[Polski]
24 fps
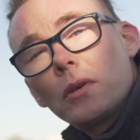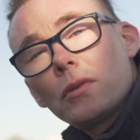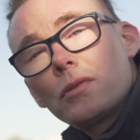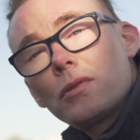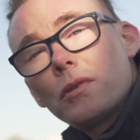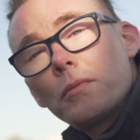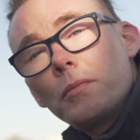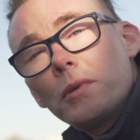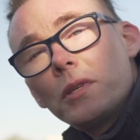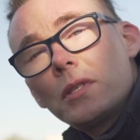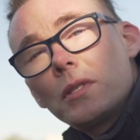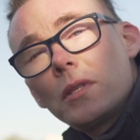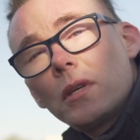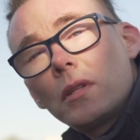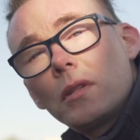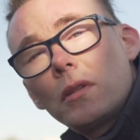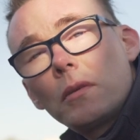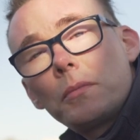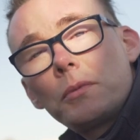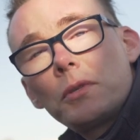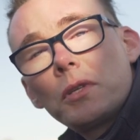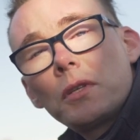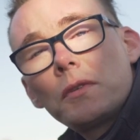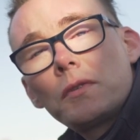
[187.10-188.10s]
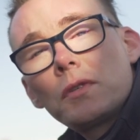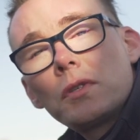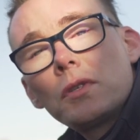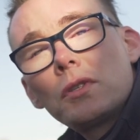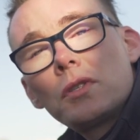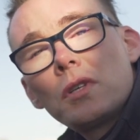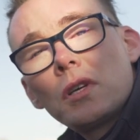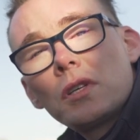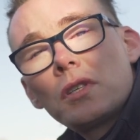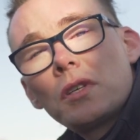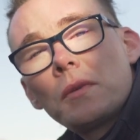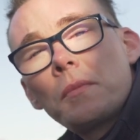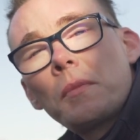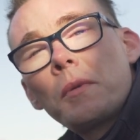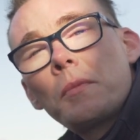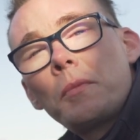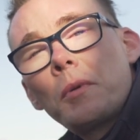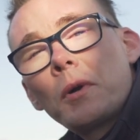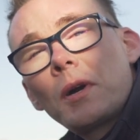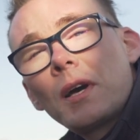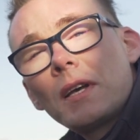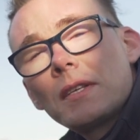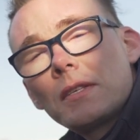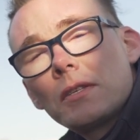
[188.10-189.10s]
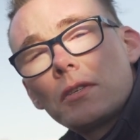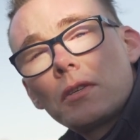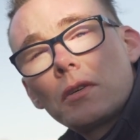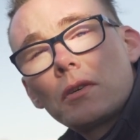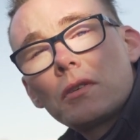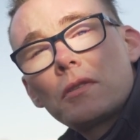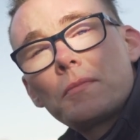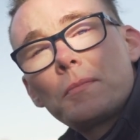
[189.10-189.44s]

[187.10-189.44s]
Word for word: osobistej, to przede wszystkim trzeba siebie pokazać jako